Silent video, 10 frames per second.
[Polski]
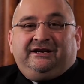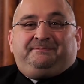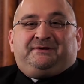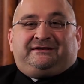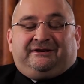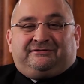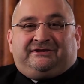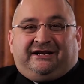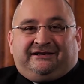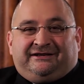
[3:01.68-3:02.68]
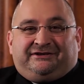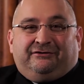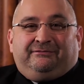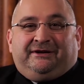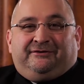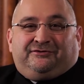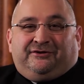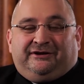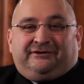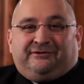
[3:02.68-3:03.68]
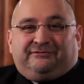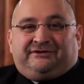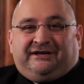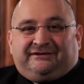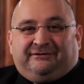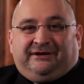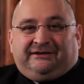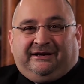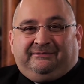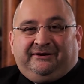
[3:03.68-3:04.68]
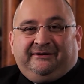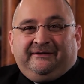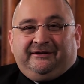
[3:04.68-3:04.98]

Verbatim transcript: i przestał zdradzać tę biedną żonę, którą zdradzał latami.